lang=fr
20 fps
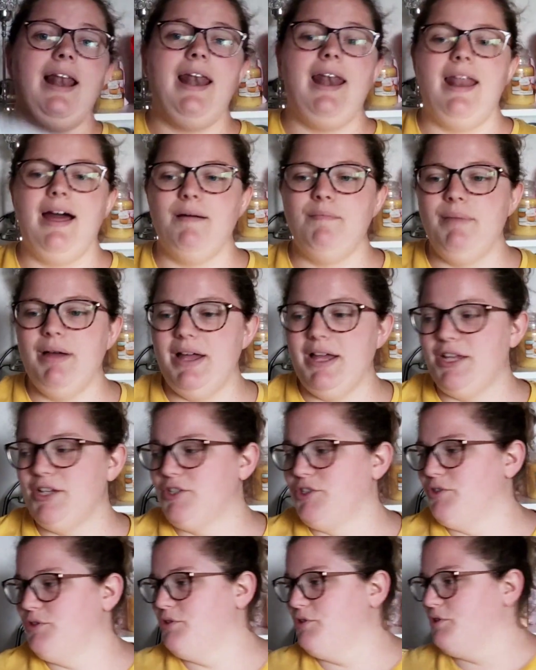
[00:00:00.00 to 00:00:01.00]
la
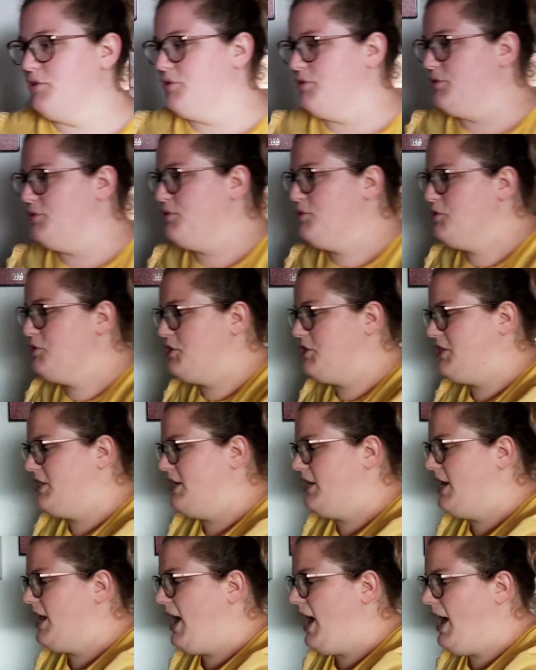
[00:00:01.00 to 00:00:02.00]
base de
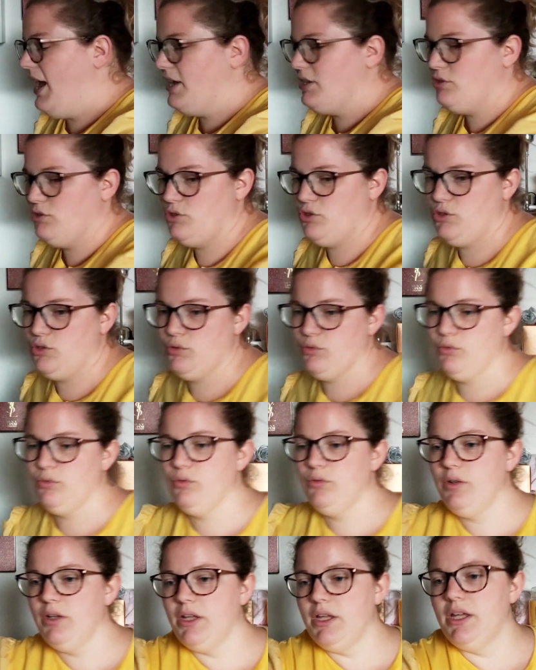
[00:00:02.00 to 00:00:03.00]
chez
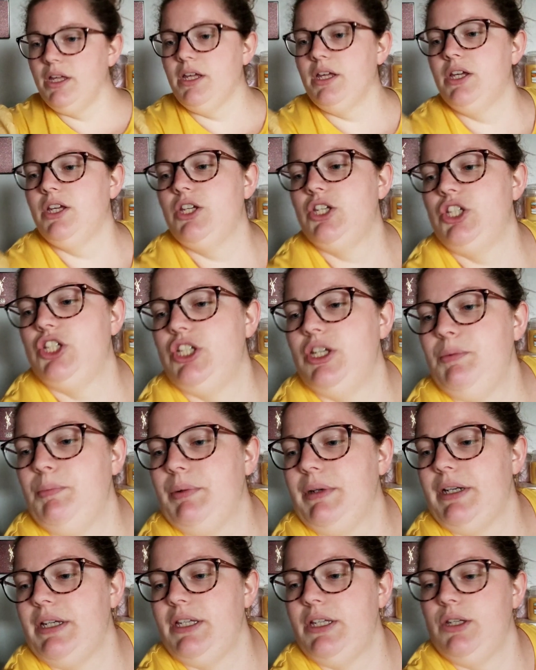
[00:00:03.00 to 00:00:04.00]
Action. J'ai
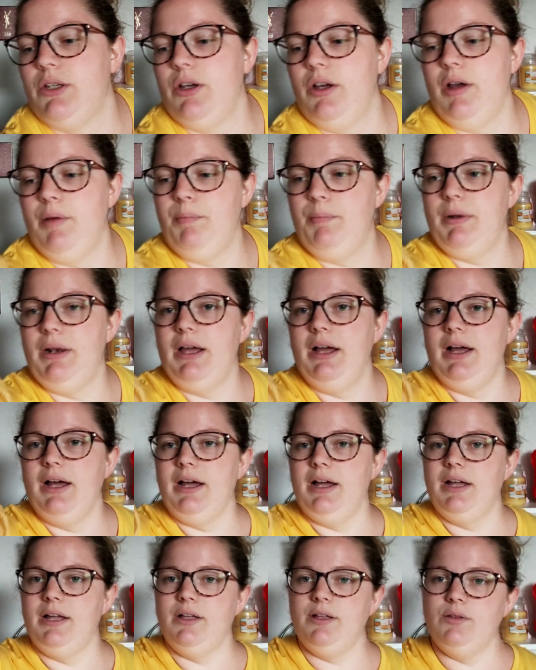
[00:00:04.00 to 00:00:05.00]
pris,
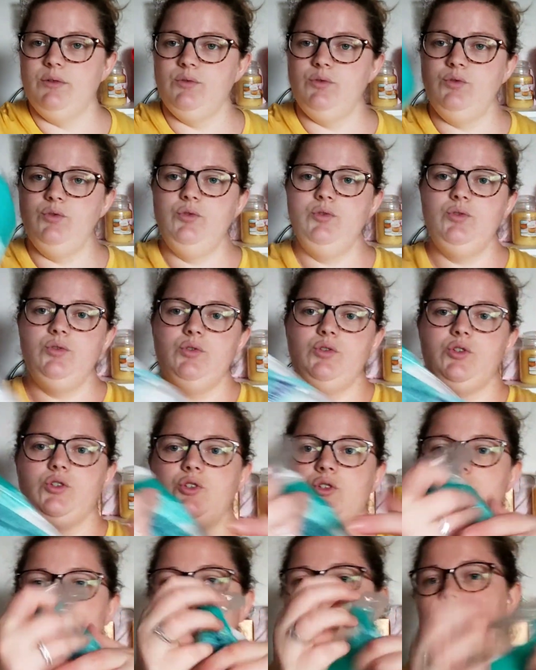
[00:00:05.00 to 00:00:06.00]
du
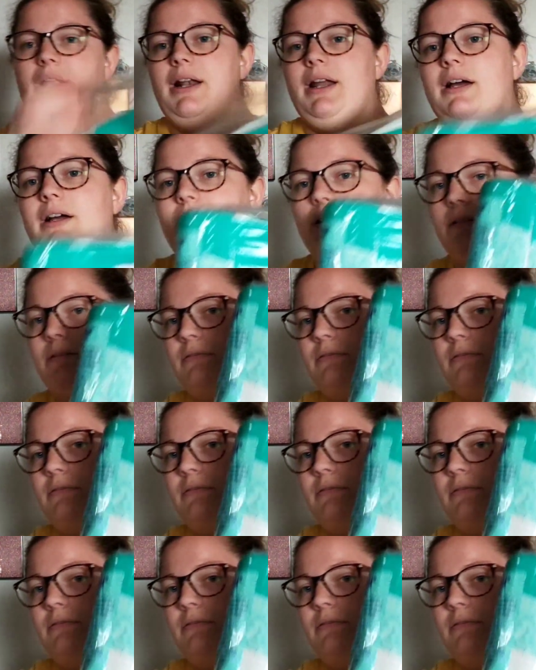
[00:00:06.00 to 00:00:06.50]
sopalin.